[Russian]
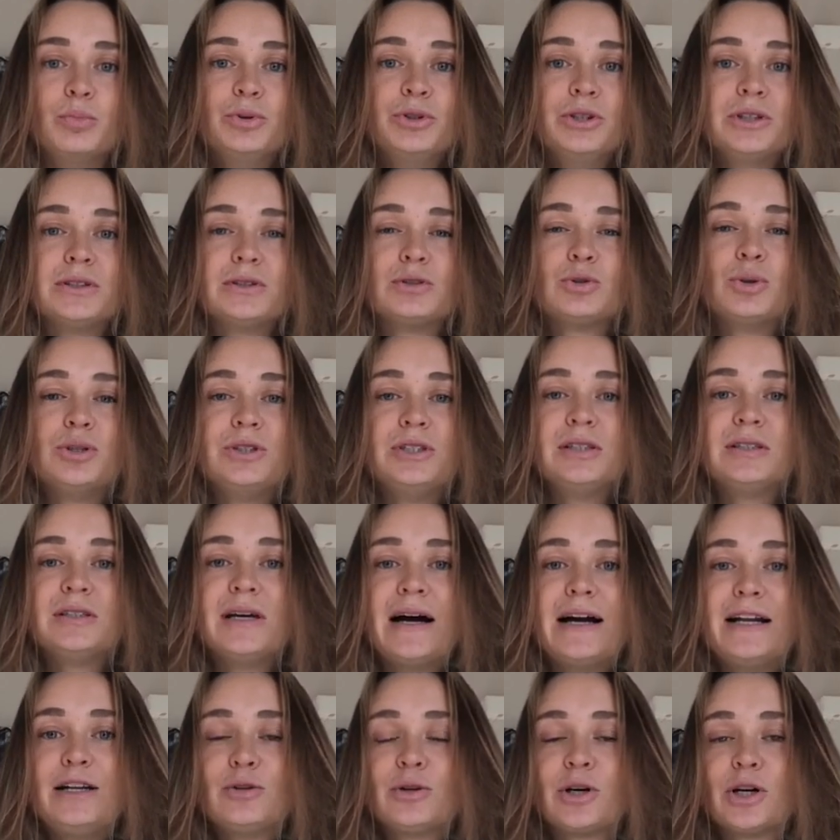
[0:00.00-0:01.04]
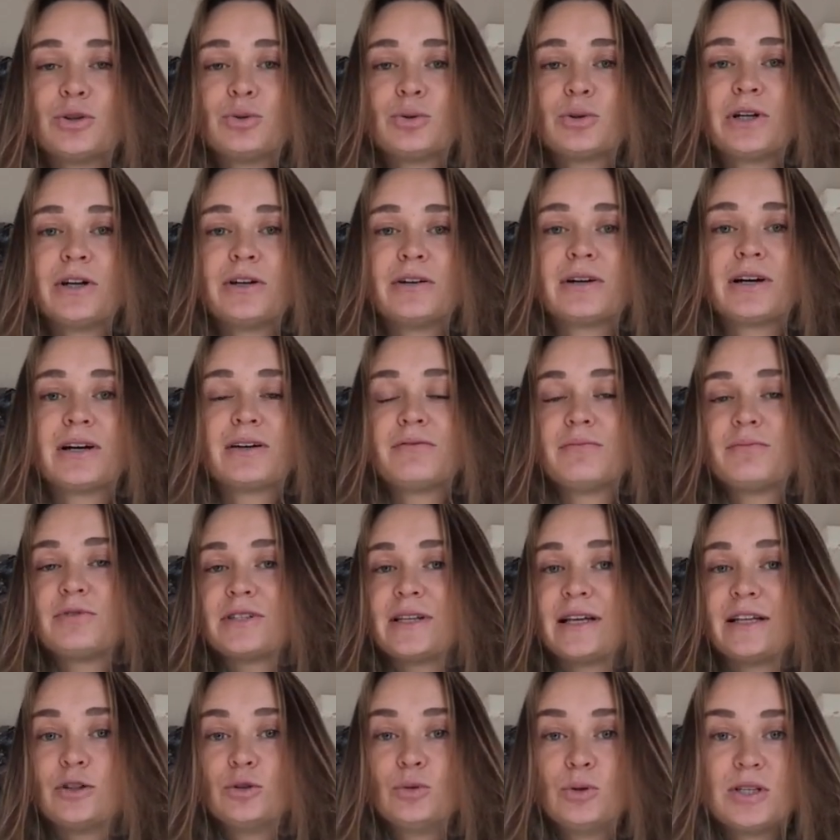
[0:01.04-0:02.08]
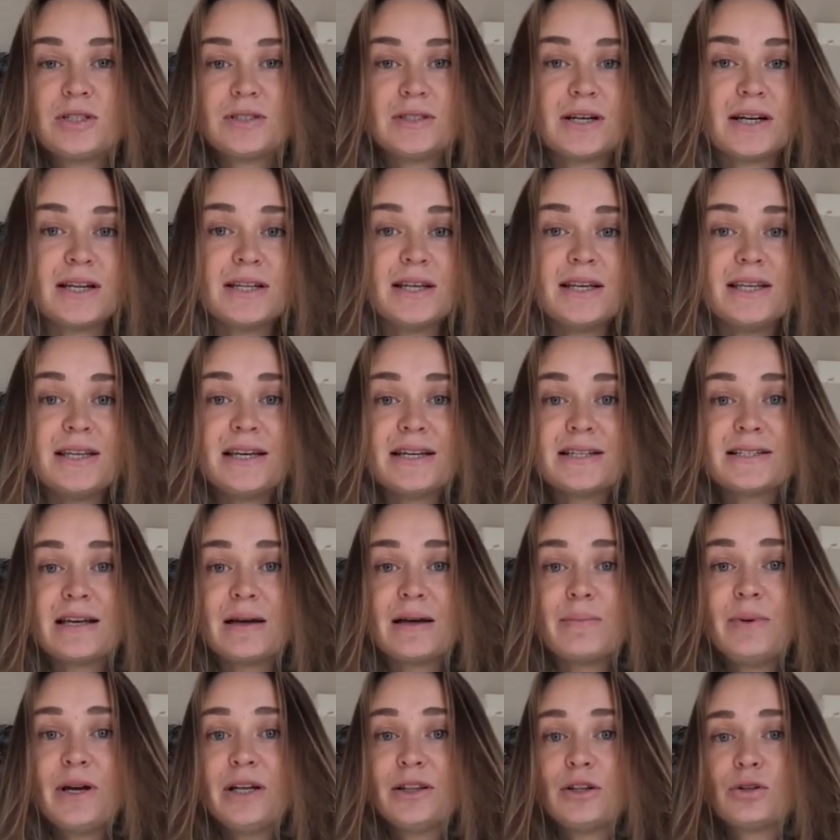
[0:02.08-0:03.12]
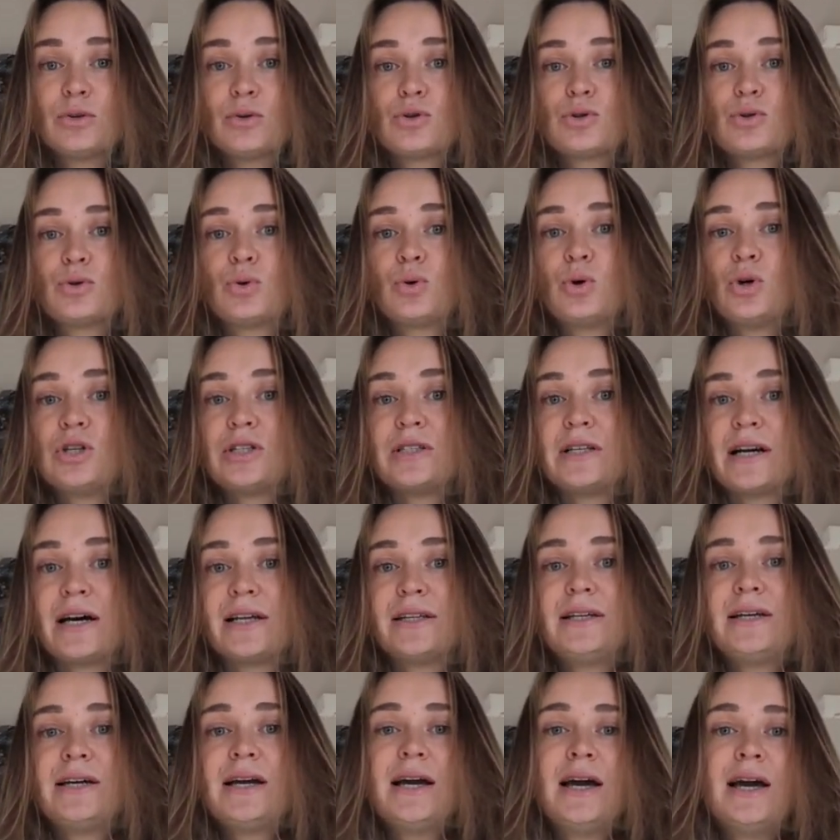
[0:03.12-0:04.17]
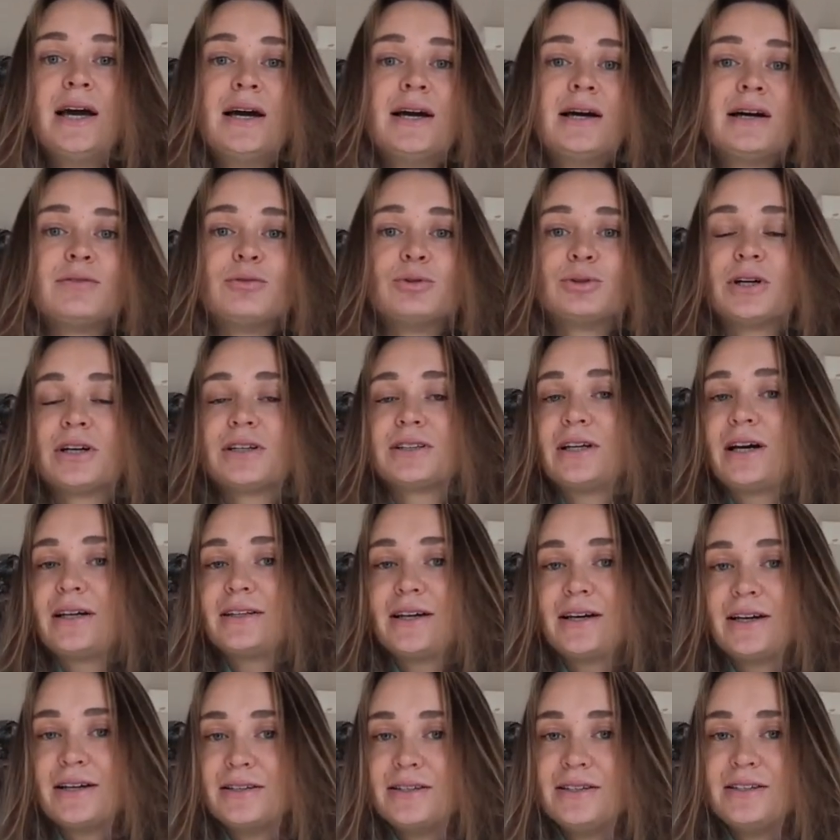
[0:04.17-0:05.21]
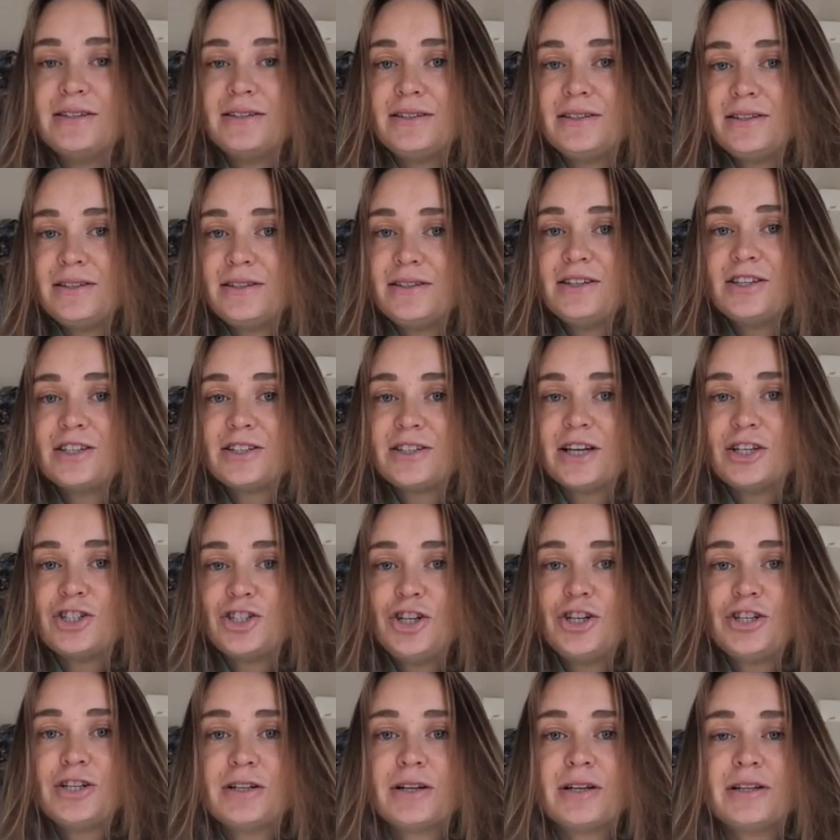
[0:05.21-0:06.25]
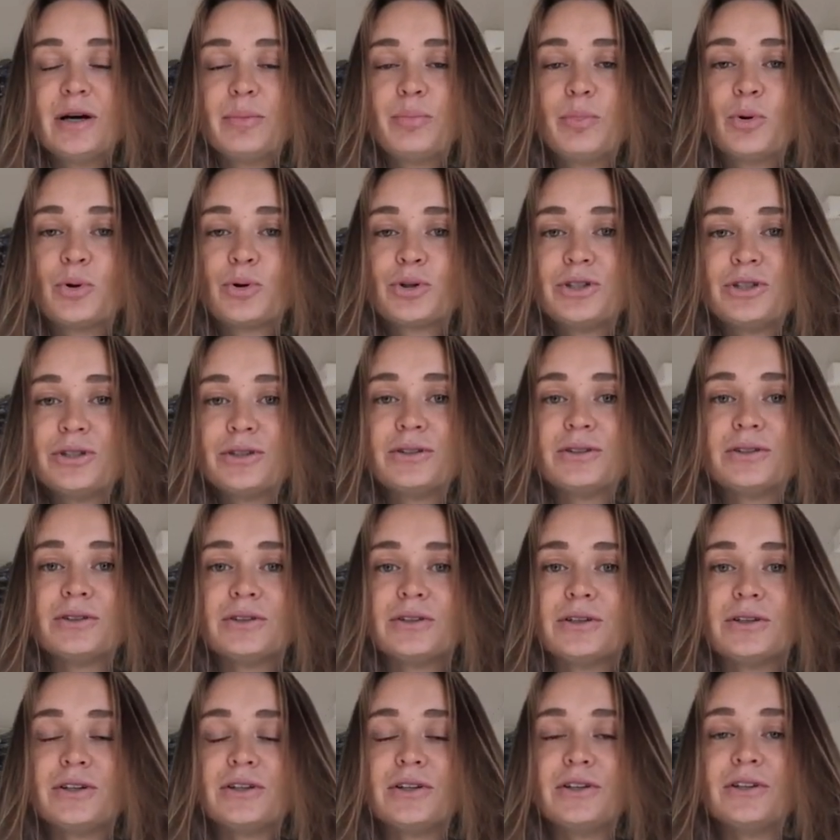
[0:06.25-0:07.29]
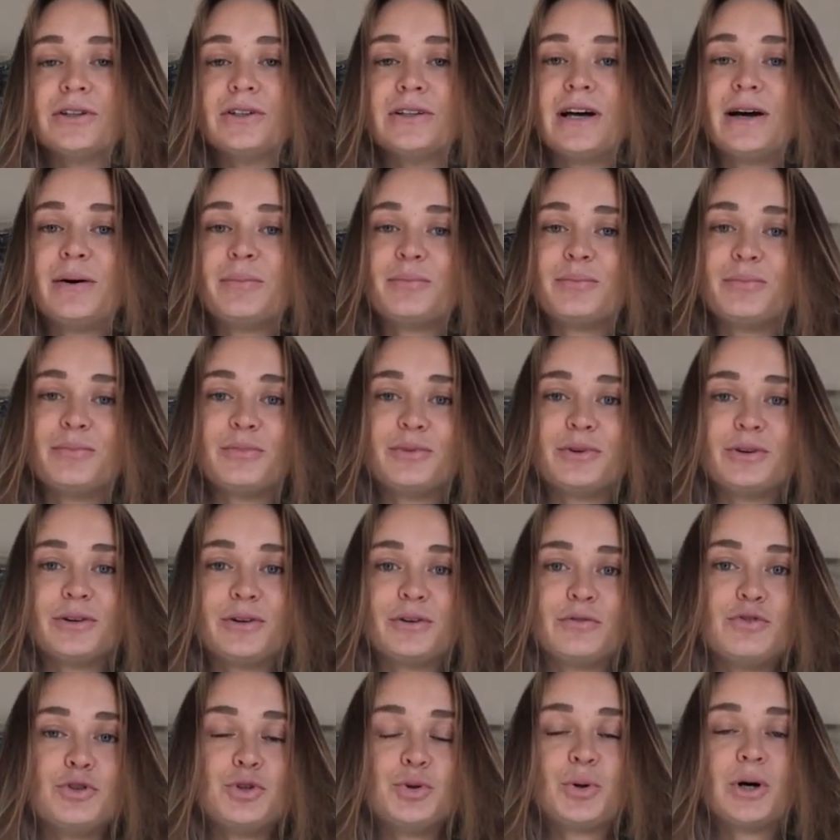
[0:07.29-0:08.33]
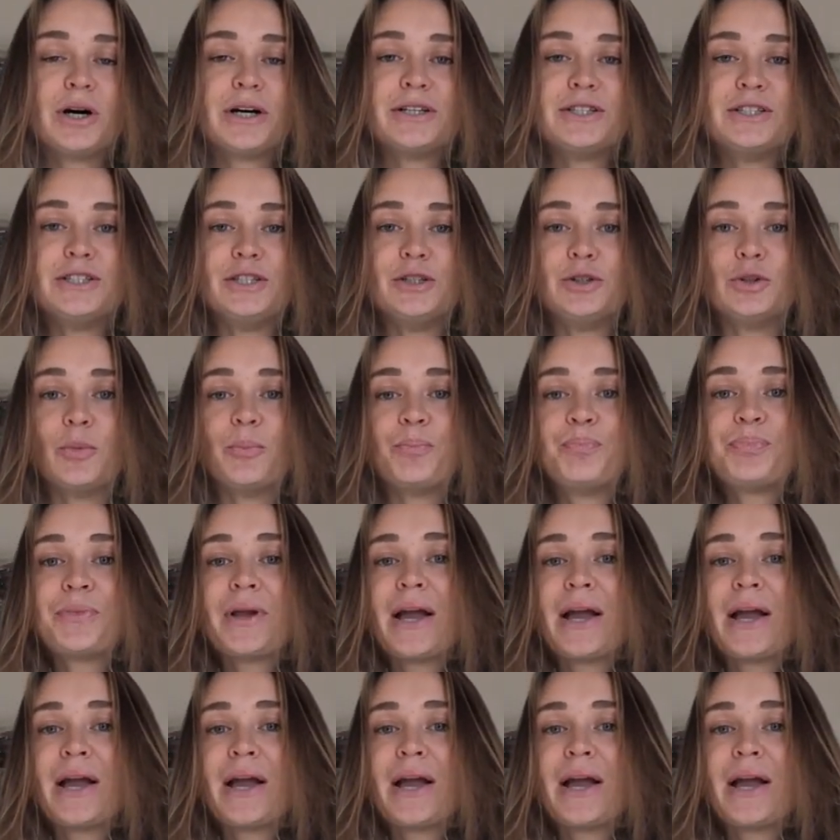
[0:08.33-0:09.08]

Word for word: будет той деталью, которая, с одной стороны, незаметна, но с другой стороны, вот как-то она незначительно допортит э, нам а, всю картину.